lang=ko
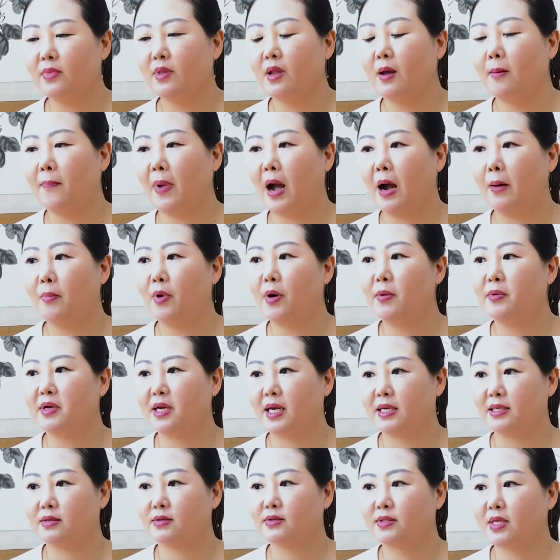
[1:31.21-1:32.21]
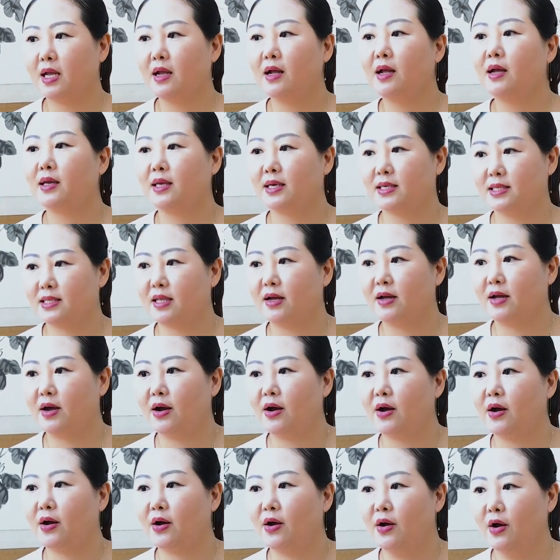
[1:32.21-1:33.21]
음, 방법을 계속
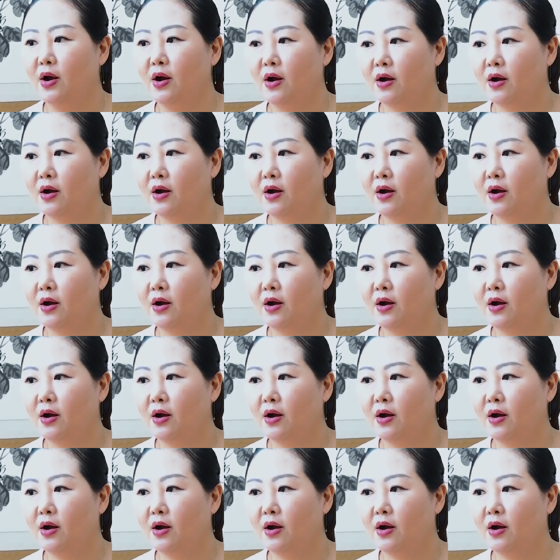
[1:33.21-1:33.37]
생각했어요. 네.